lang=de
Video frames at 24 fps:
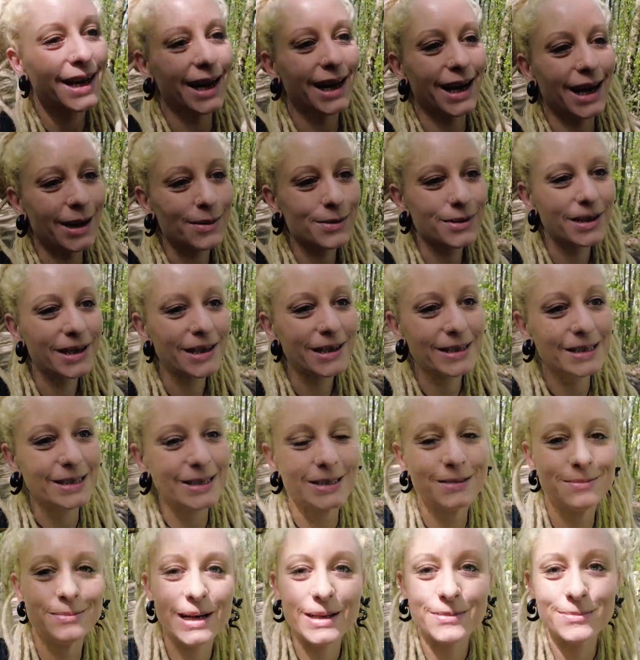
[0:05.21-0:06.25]
aber
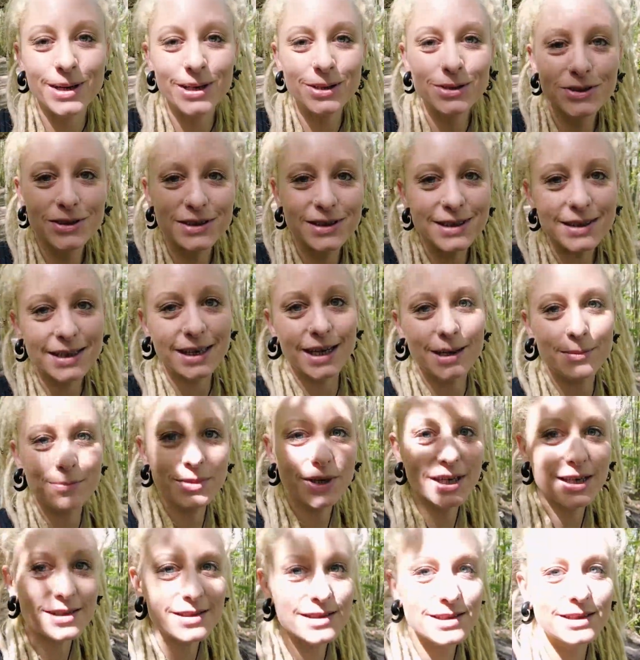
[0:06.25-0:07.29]
äh, mein Mann und ich haben
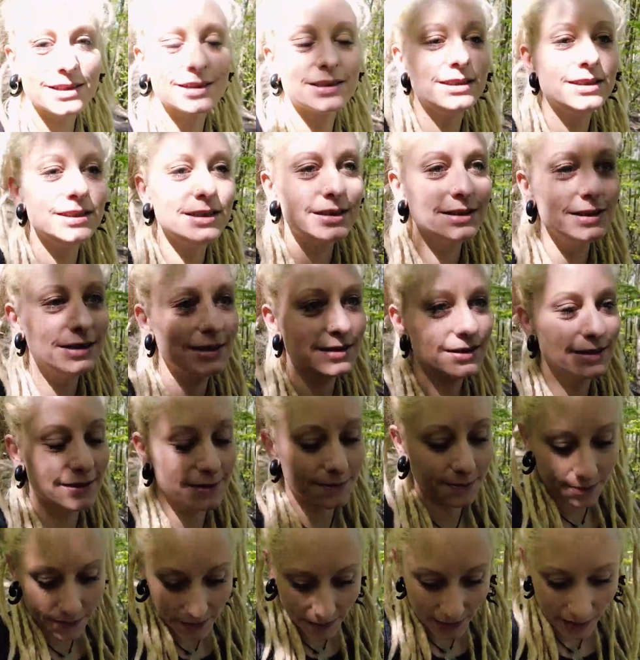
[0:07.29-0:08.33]
gestern hier
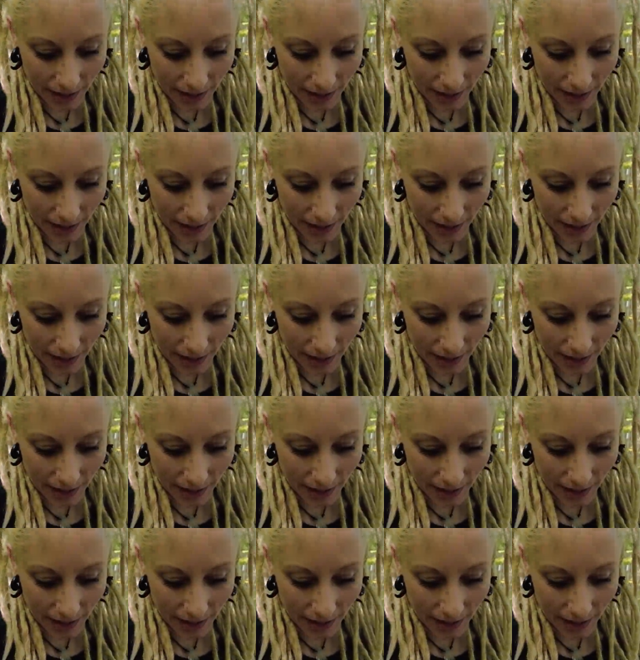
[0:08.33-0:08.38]
diesen